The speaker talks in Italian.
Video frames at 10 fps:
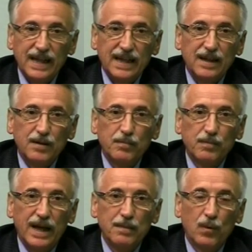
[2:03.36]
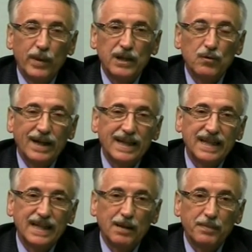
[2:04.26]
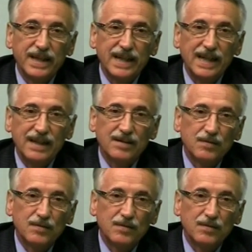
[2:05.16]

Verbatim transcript: è, è il momento anche di capire,